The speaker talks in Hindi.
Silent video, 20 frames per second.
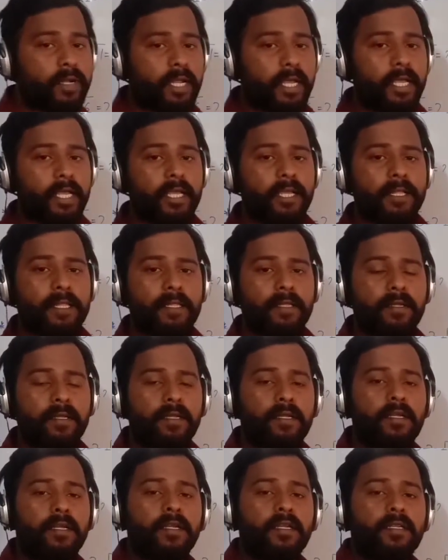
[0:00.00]
बनाए हैं
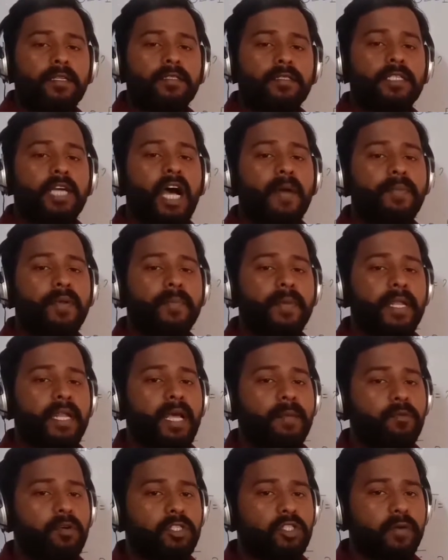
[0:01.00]
जहाँ पे मैंने
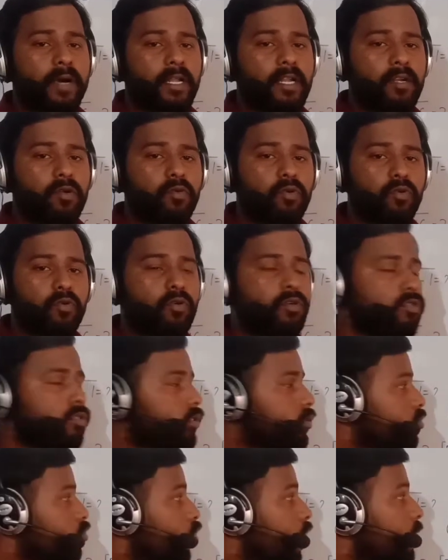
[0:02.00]
आपको स्क्वायर एंड रूट को
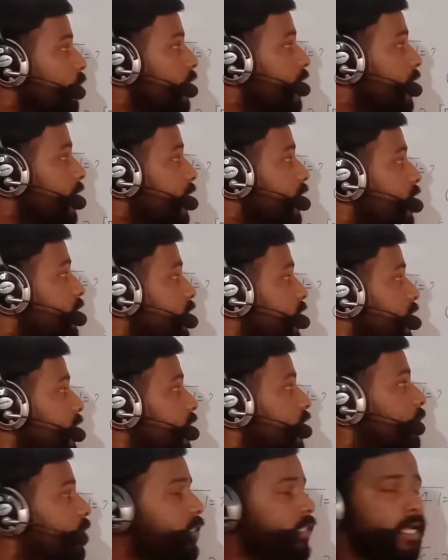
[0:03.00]
सॉल्व करने का
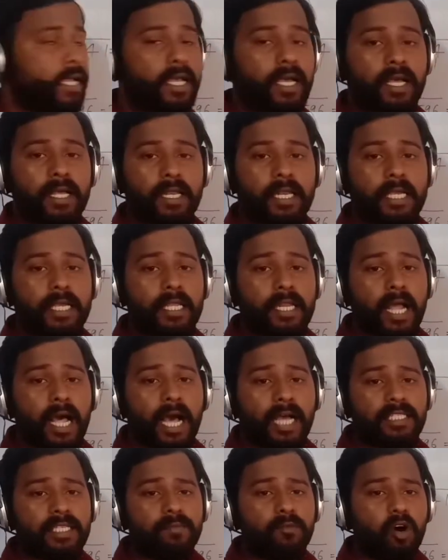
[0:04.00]
तरीका बताया है लेकिन
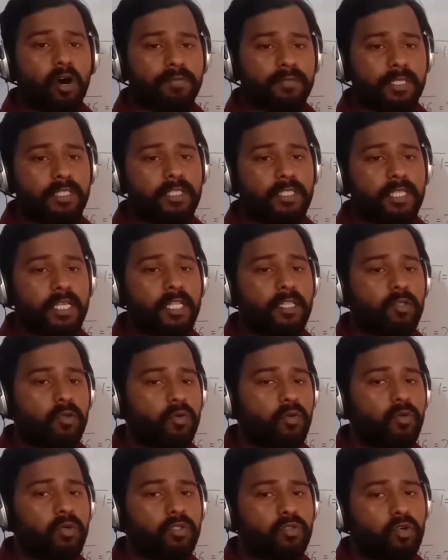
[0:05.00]
आज हम ऑप्शंस के
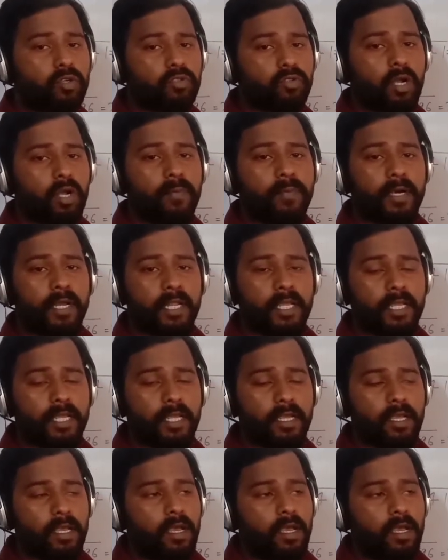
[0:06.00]
थ्रू इसको सॉल्व करेंगे